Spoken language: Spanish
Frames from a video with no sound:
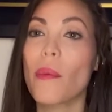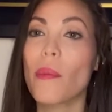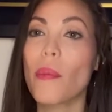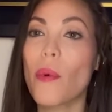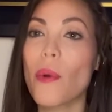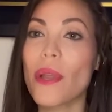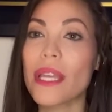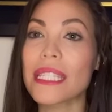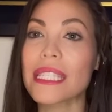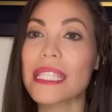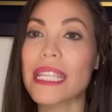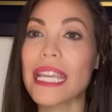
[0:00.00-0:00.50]

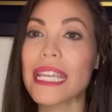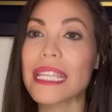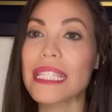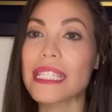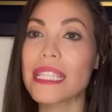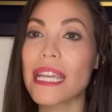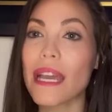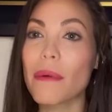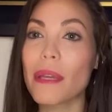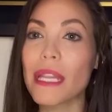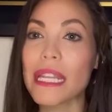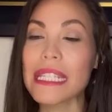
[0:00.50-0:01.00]
pues
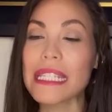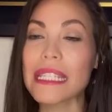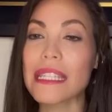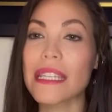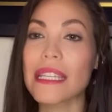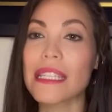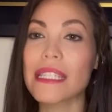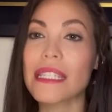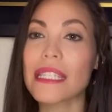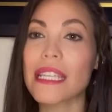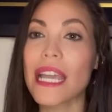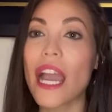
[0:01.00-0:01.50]
esta
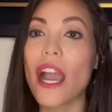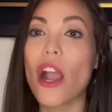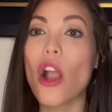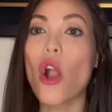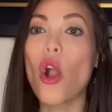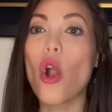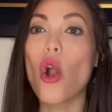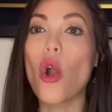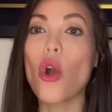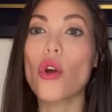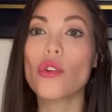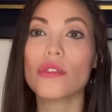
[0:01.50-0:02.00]
residencia
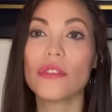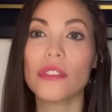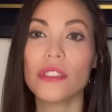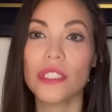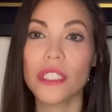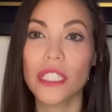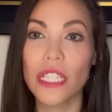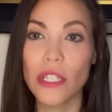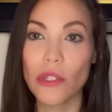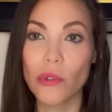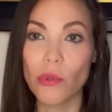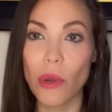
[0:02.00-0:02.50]

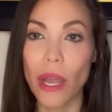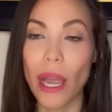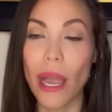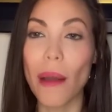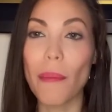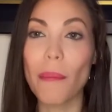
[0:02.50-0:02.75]
continua,